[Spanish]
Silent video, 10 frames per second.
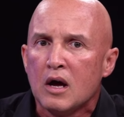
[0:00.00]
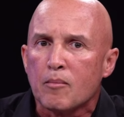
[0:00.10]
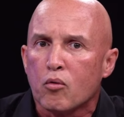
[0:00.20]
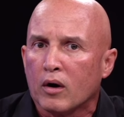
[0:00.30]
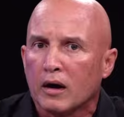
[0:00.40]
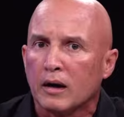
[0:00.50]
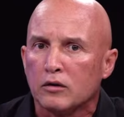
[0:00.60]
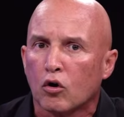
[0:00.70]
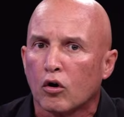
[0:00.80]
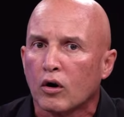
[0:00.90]

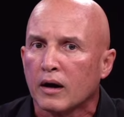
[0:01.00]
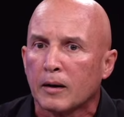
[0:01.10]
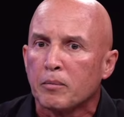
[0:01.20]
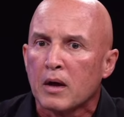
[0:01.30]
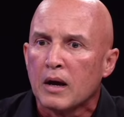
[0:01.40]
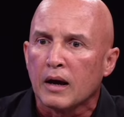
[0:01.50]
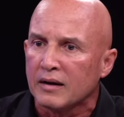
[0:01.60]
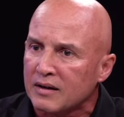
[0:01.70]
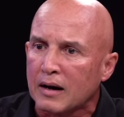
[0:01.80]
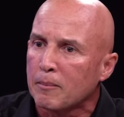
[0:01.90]
pues yo creo que
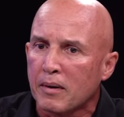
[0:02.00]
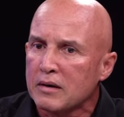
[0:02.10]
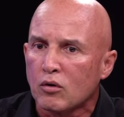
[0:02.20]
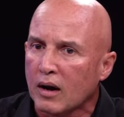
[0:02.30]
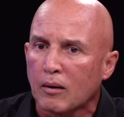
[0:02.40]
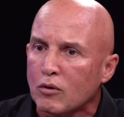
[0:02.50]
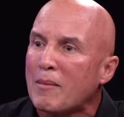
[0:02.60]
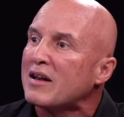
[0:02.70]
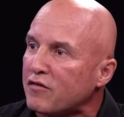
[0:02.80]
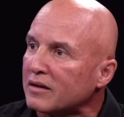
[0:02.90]
esa campaña es una,
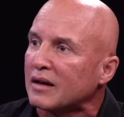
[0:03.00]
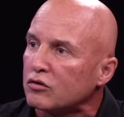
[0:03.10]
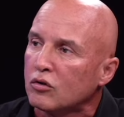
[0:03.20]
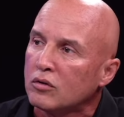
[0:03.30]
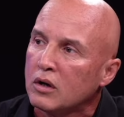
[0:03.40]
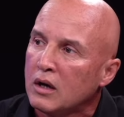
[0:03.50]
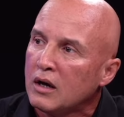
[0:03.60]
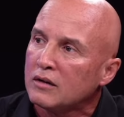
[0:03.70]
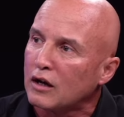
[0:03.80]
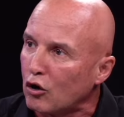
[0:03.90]
manifestación
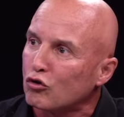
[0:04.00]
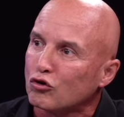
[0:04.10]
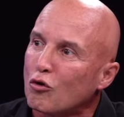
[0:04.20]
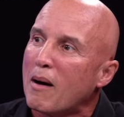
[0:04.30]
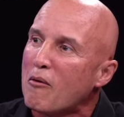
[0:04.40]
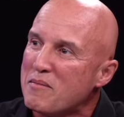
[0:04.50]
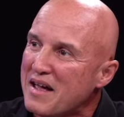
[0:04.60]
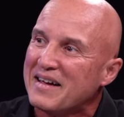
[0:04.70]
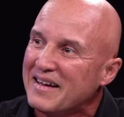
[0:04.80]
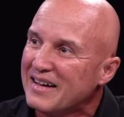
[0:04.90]
de que nosotros vamos
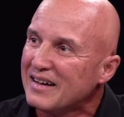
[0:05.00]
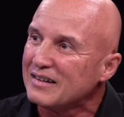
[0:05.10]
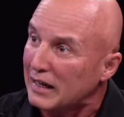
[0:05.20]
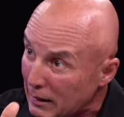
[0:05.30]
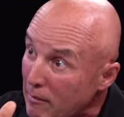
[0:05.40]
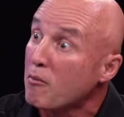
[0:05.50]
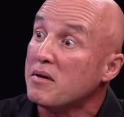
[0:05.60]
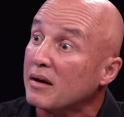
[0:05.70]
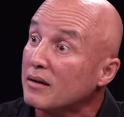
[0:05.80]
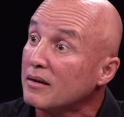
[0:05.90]
bien, de que vamos
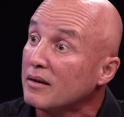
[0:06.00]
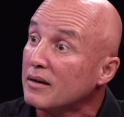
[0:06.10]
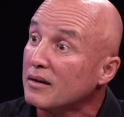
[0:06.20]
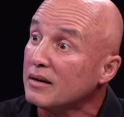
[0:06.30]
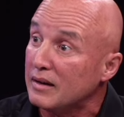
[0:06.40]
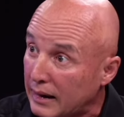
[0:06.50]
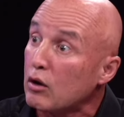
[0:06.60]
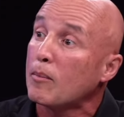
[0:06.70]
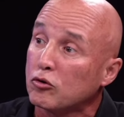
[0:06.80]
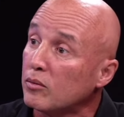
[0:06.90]
bien y de que hay
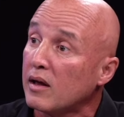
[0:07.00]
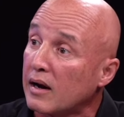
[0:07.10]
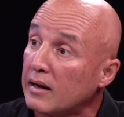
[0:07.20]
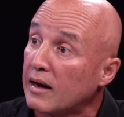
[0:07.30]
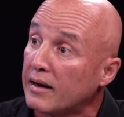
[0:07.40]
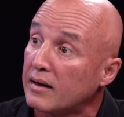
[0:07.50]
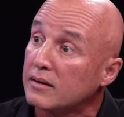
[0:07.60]
una posibilidad real de ganar.